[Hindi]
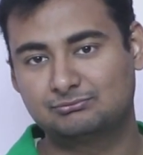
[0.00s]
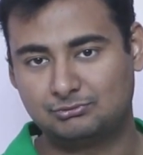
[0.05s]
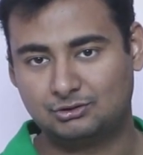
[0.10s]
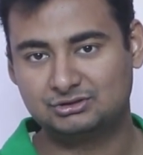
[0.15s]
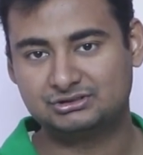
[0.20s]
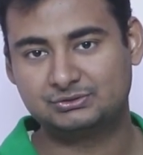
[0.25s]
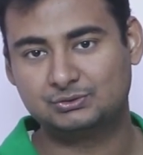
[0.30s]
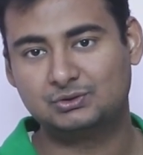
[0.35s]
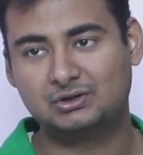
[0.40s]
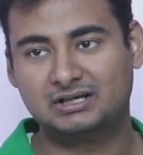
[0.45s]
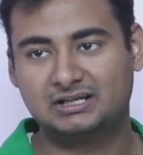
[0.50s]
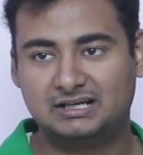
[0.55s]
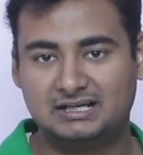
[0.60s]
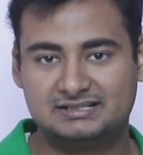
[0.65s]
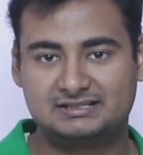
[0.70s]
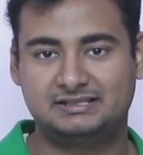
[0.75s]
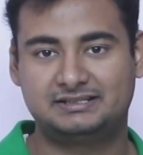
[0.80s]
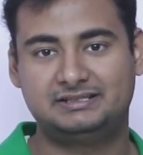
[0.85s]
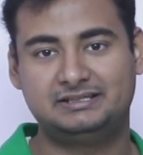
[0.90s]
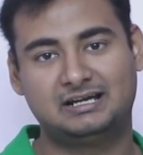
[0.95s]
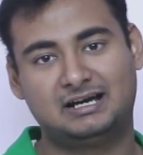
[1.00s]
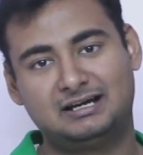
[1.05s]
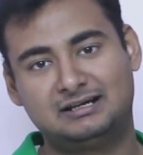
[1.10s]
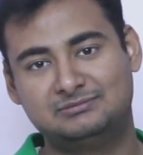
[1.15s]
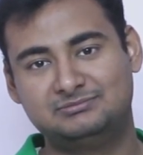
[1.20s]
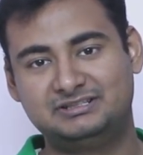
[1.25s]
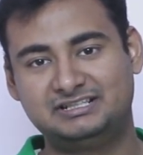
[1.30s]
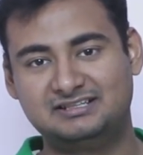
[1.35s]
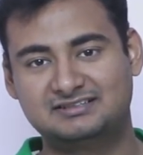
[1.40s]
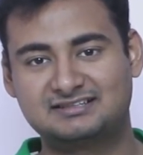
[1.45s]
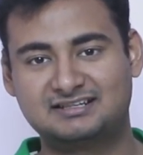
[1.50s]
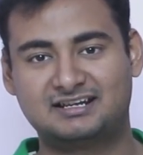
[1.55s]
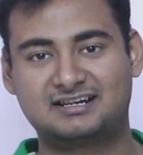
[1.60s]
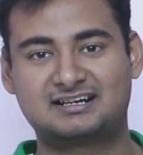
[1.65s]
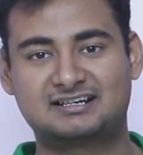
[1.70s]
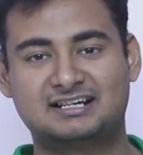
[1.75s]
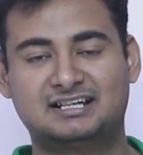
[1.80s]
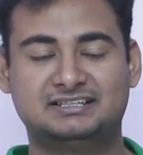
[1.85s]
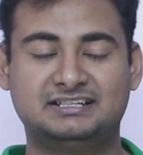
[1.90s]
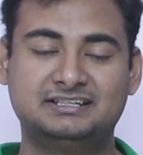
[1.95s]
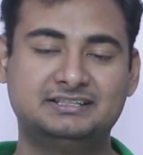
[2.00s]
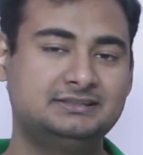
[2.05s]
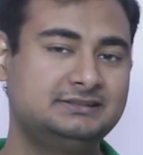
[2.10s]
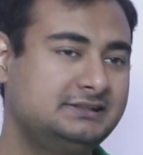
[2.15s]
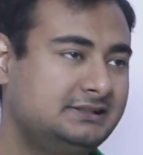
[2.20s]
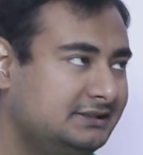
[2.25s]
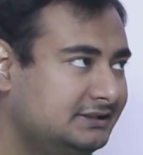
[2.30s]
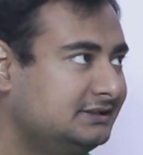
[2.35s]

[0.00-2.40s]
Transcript: बहुत हो हल्ला से कि हाँ हम डी हटा देंगे